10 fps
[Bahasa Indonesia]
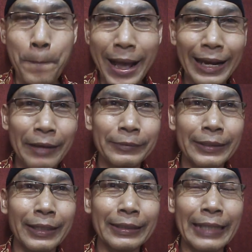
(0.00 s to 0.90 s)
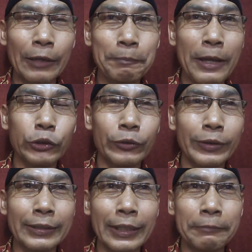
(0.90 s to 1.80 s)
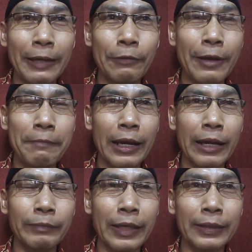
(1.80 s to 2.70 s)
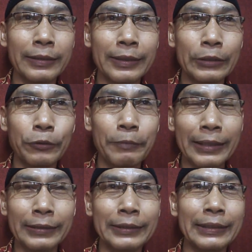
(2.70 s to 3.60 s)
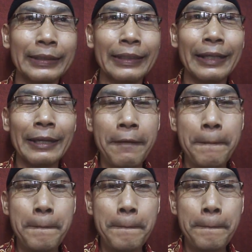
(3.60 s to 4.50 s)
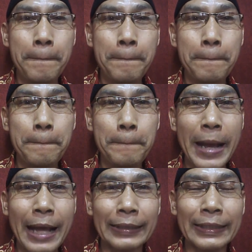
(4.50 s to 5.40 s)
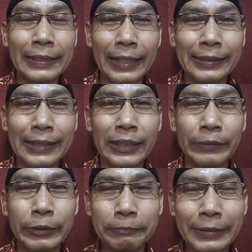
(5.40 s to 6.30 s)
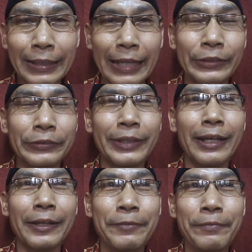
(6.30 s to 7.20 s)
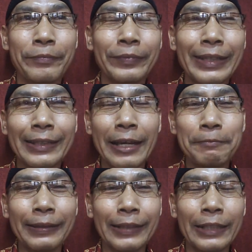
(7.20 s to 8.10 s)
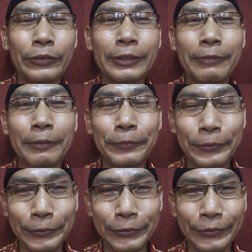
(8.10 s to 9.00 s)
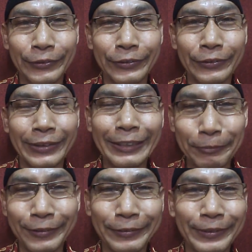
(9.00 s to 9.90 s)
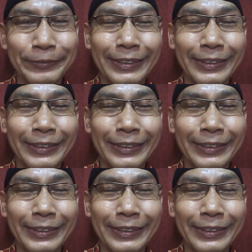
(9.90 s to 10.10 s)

malamnya ditaruh pas sorenya bawah malamnya dihitung masih paginya sekitar jam 9 sudah tinggal 450 ribu